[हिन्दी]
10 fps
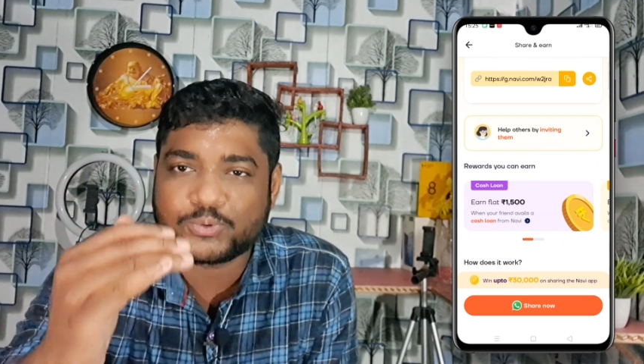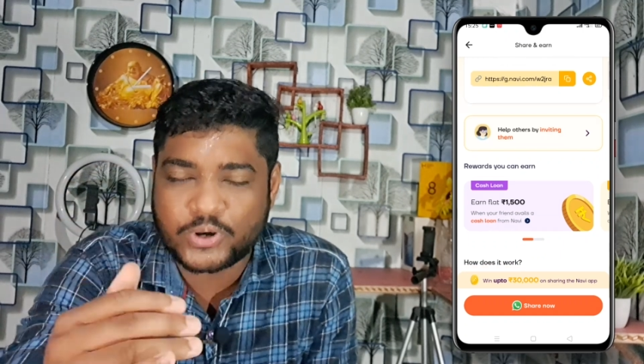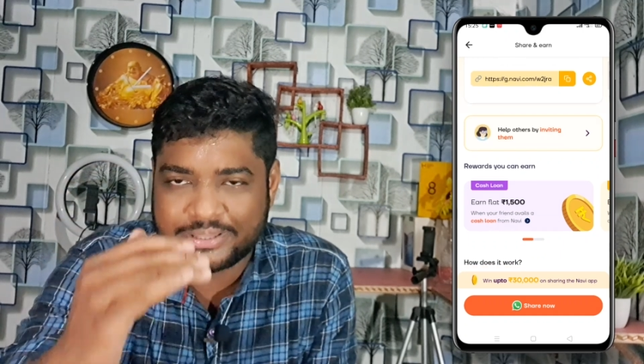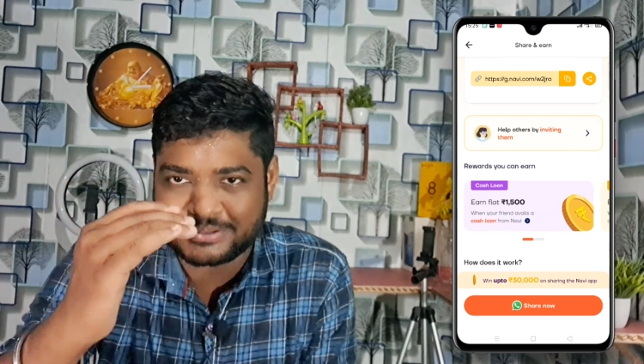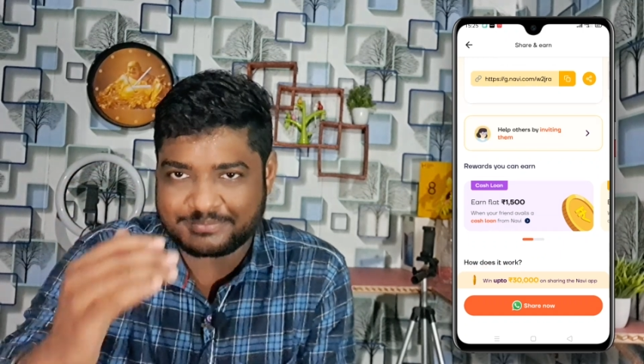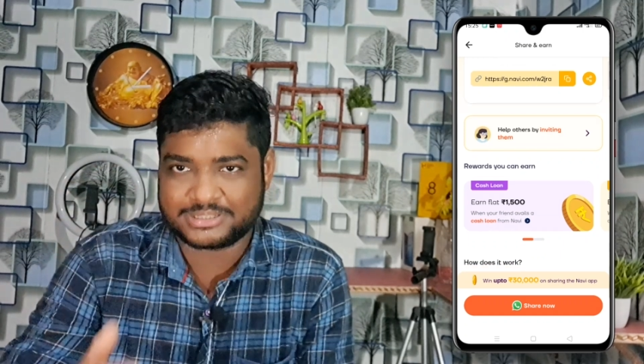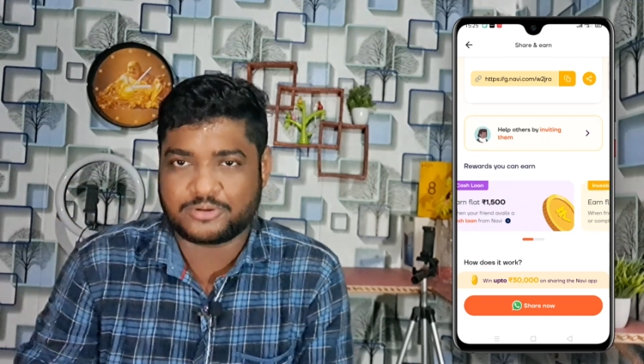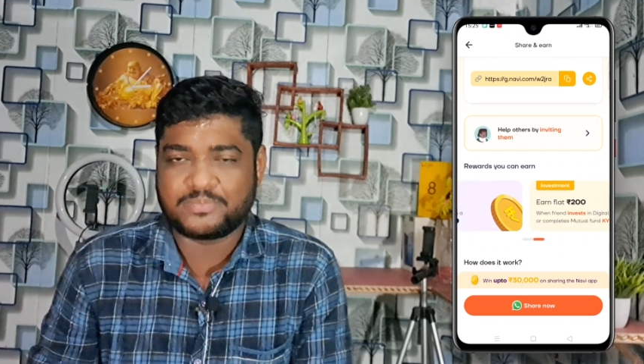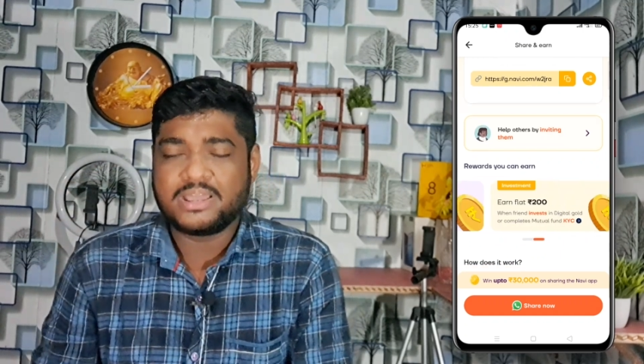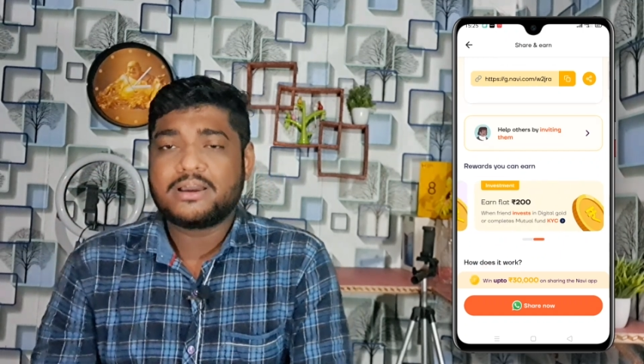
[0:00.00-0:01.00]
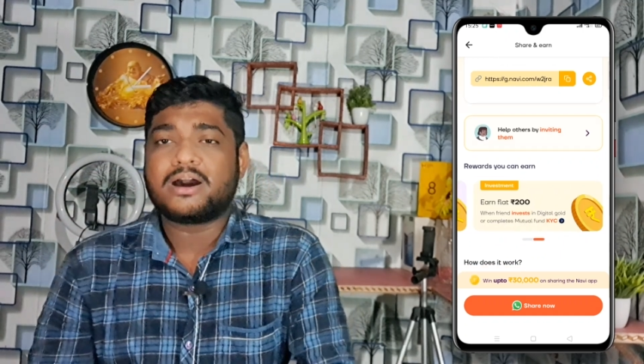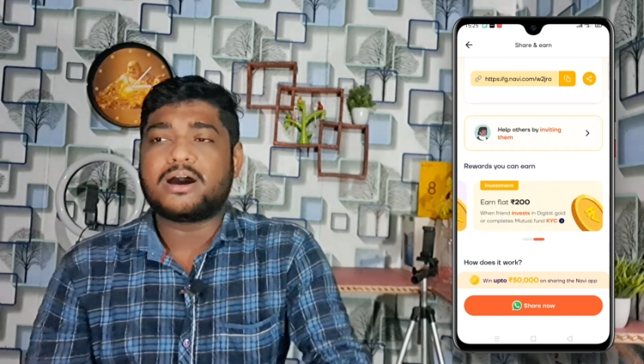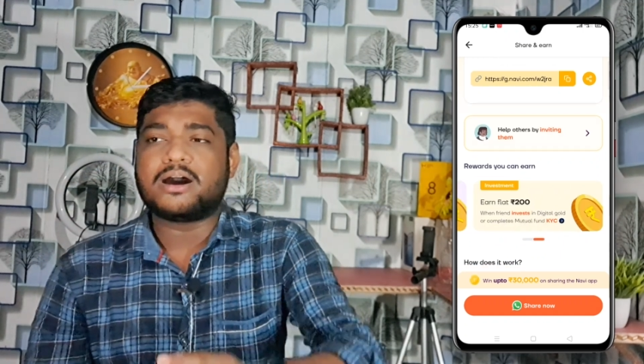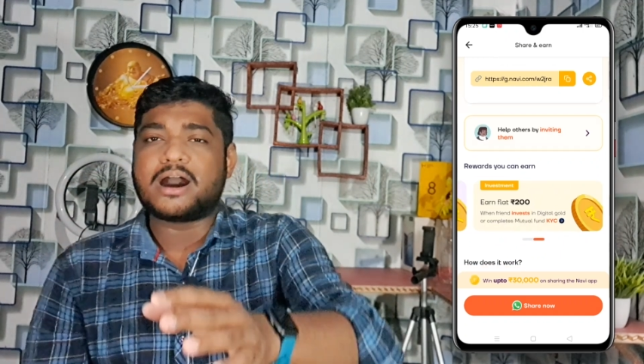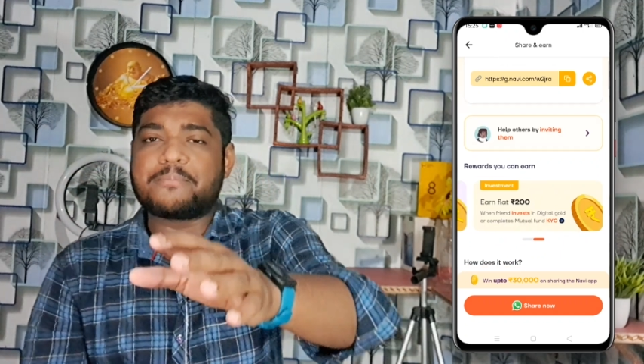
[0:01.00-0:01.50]
तुरंत मतलब
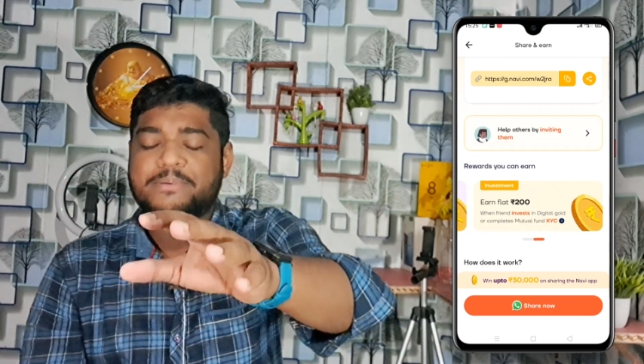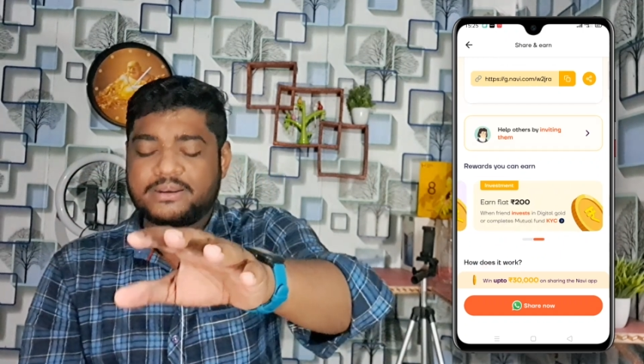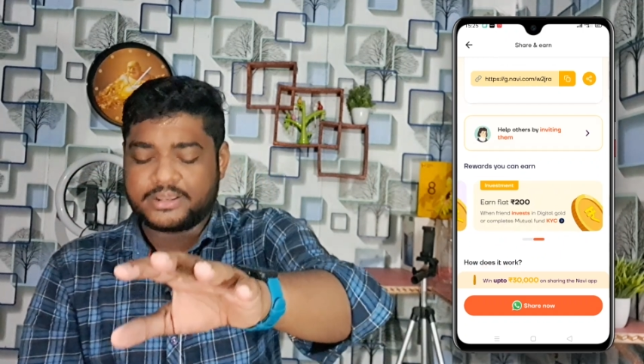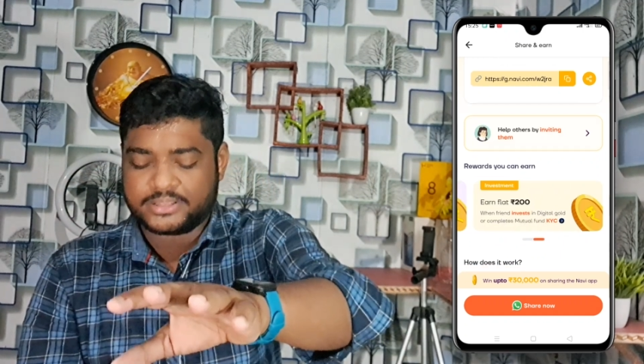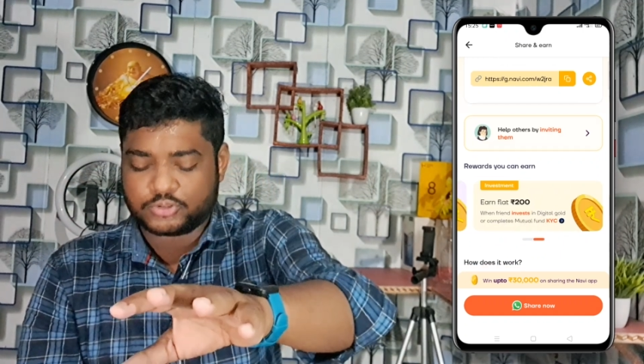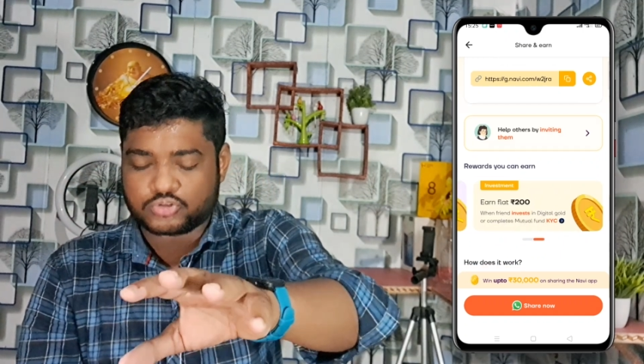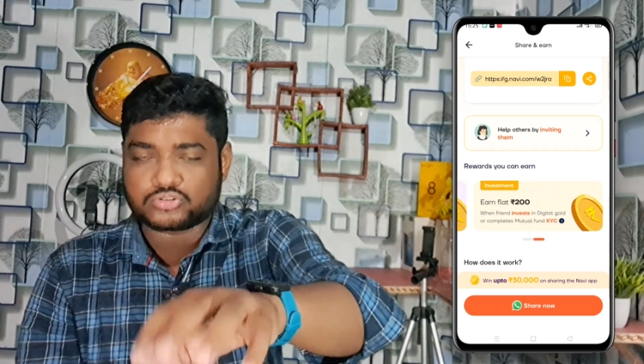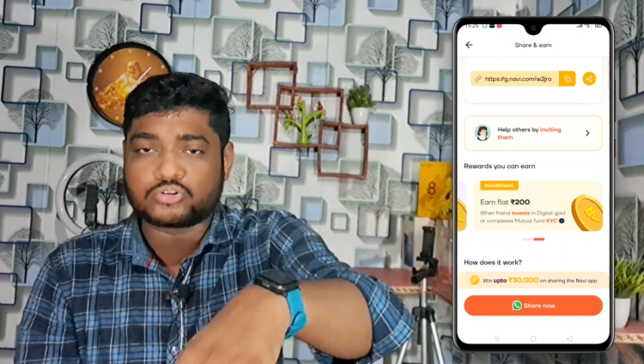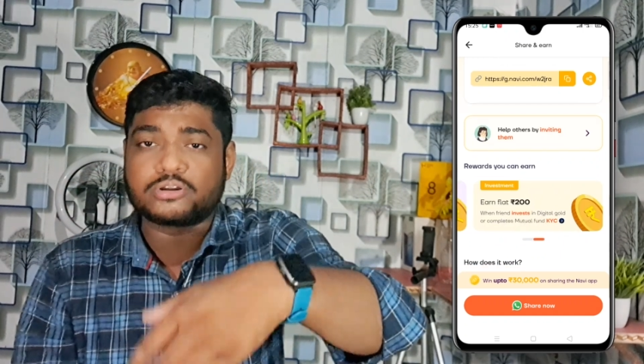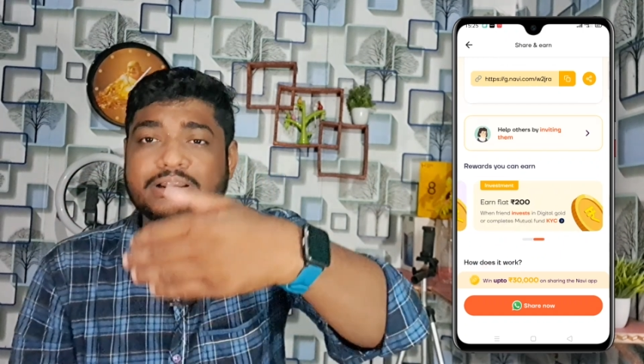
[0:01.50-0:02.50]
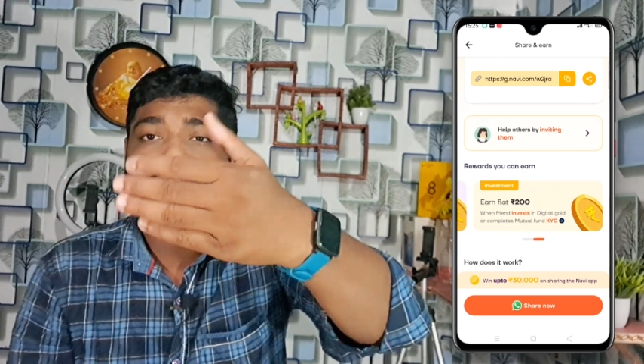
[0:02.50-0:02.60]
अपने दोस्त को